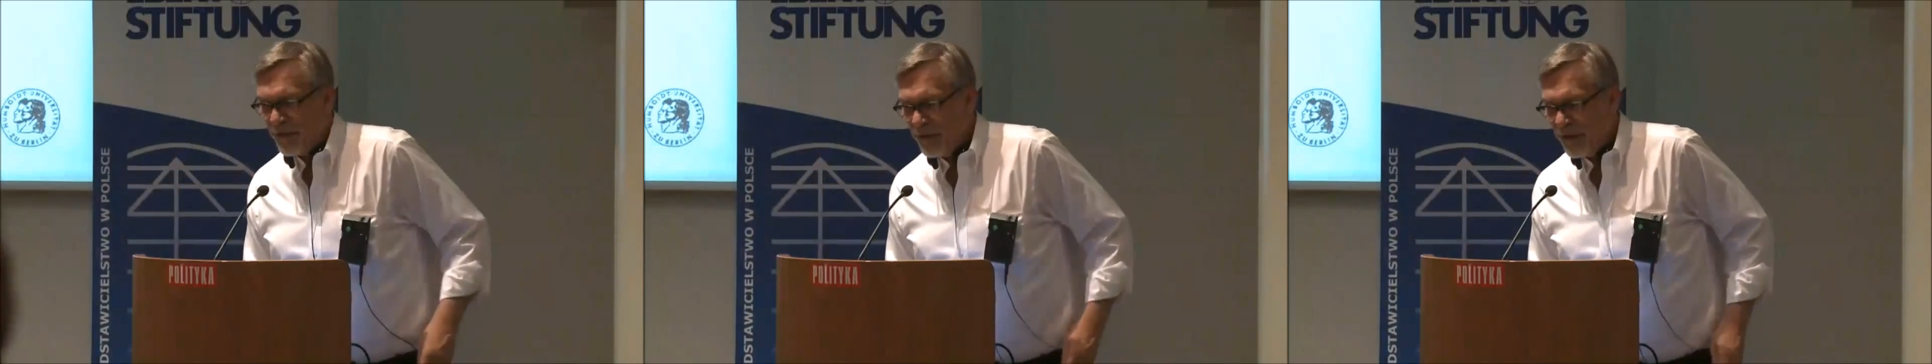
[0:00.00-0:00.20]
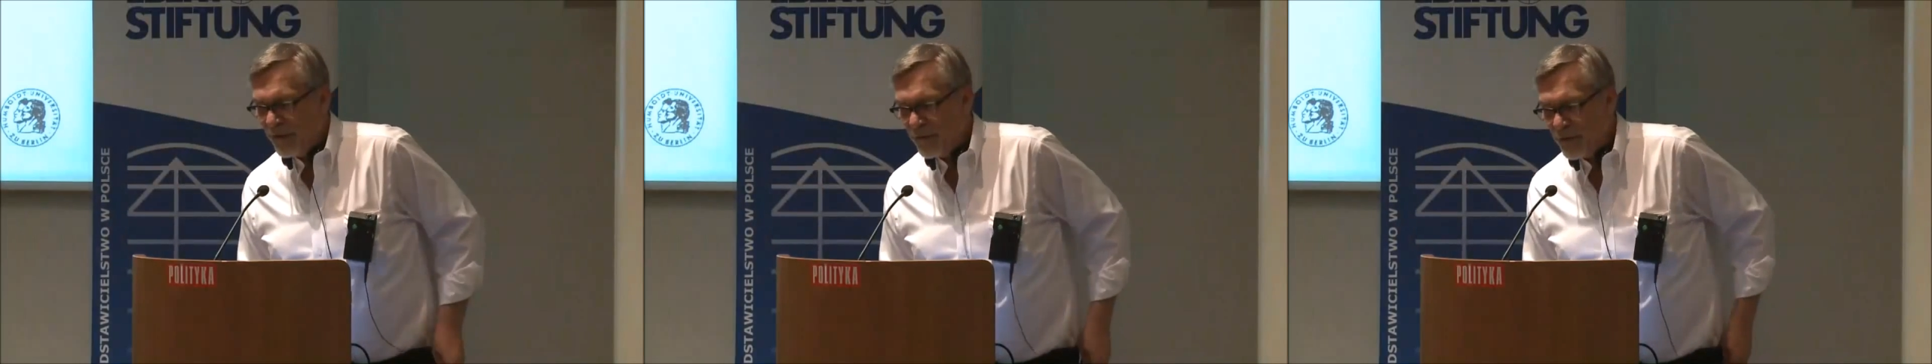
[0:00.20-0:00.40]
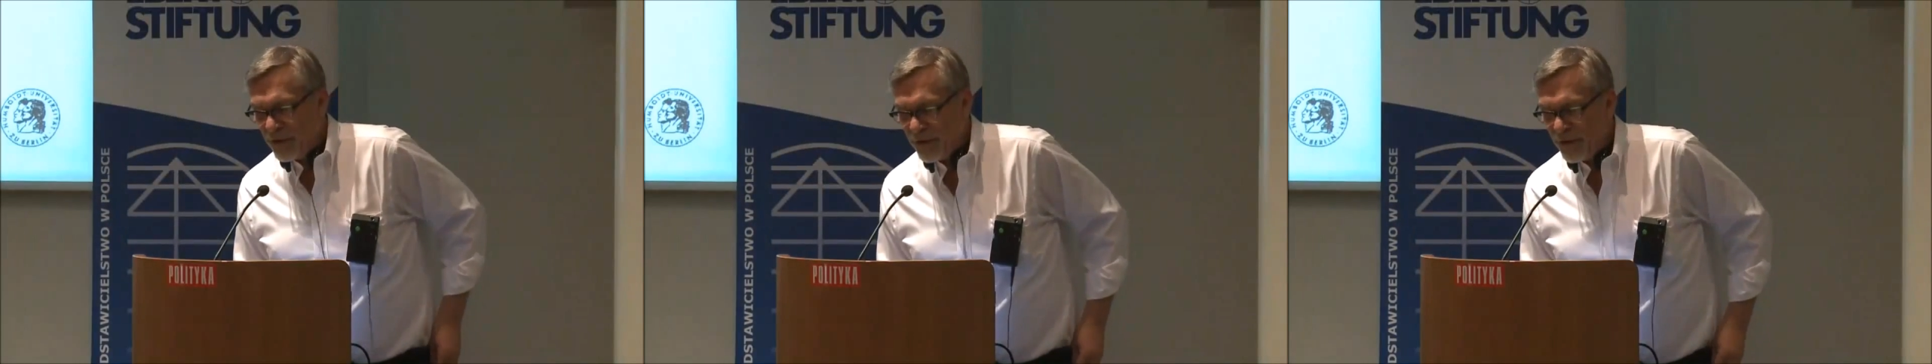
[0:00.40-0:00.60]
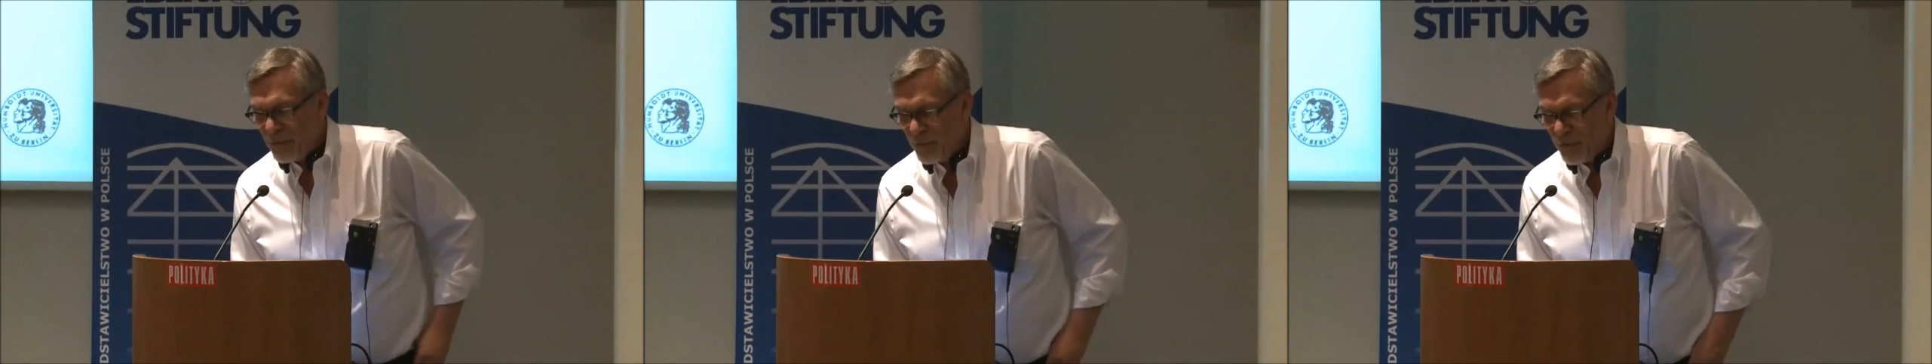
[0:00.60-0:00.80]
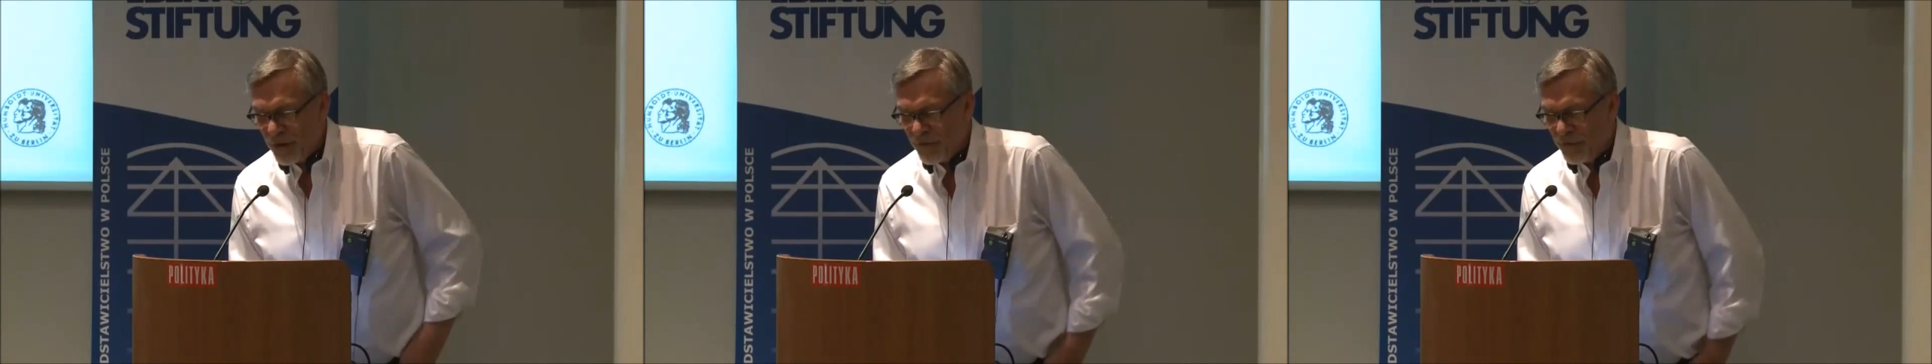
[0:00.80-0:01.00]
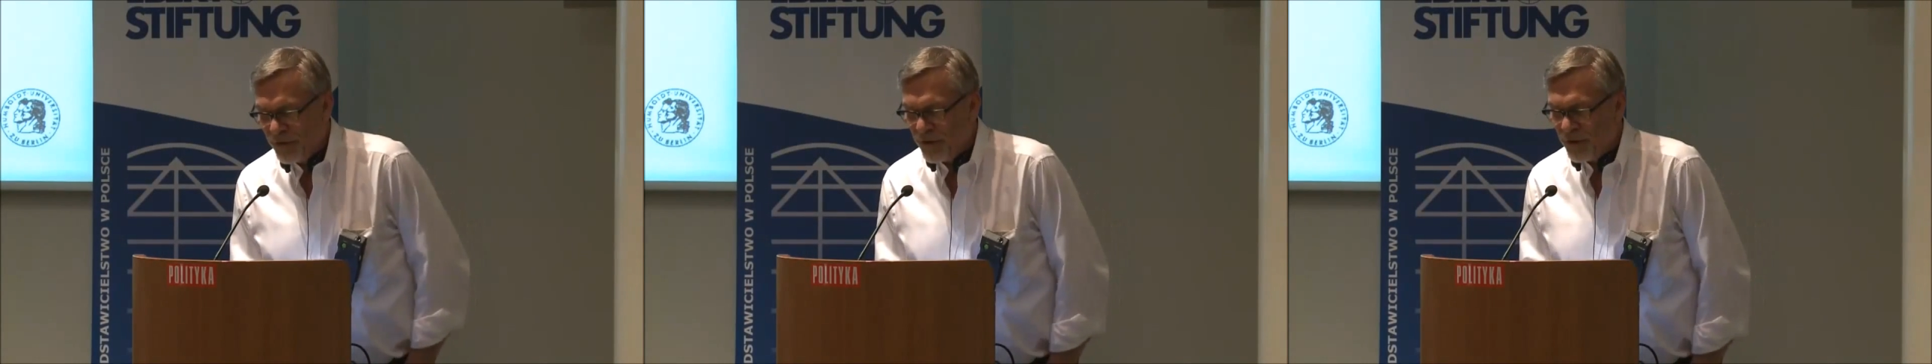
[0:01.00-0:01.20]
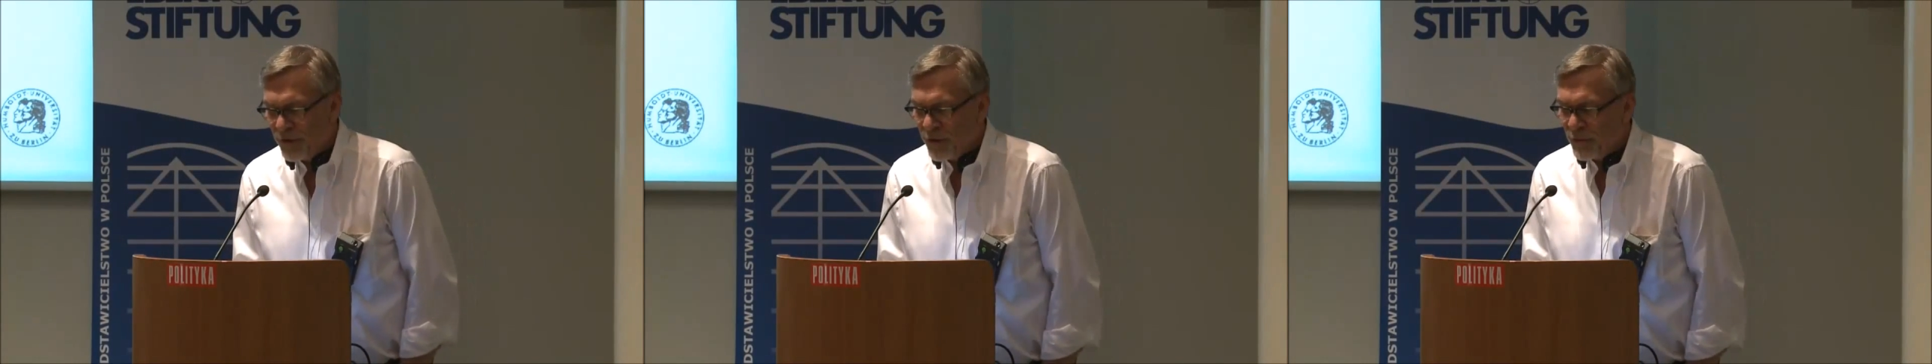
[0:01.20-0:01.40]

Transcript: chwila właściwie była w dziś,